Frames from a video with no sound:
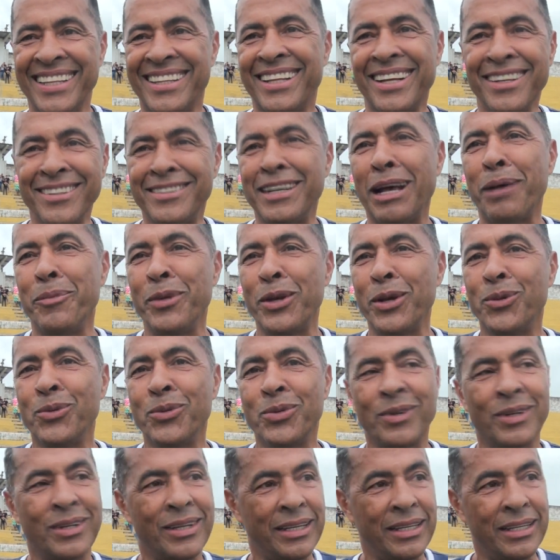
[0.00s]
tantos
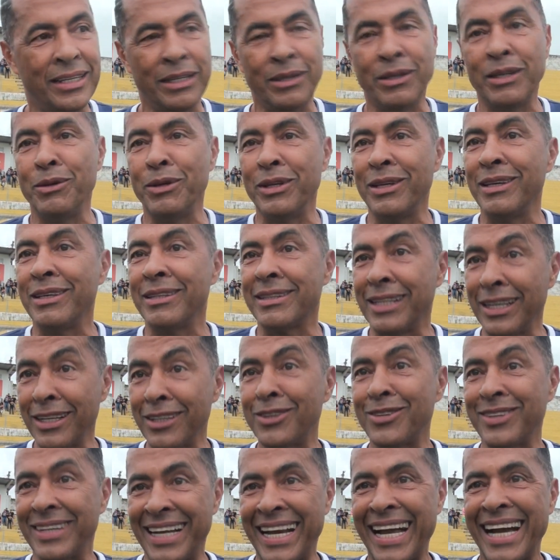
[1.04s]
amigos e, e
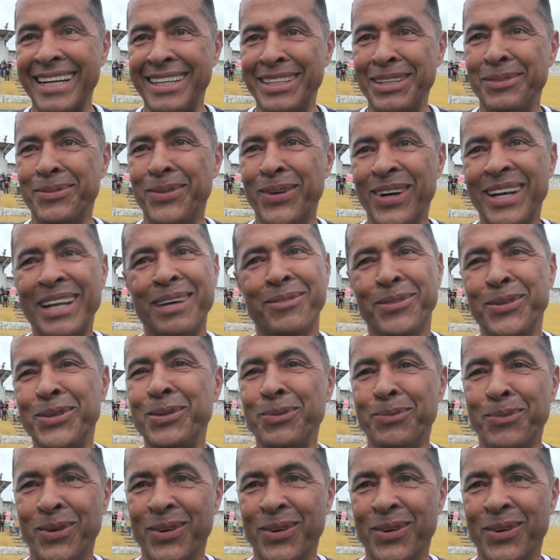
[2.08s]
tantos craques de bola. É muito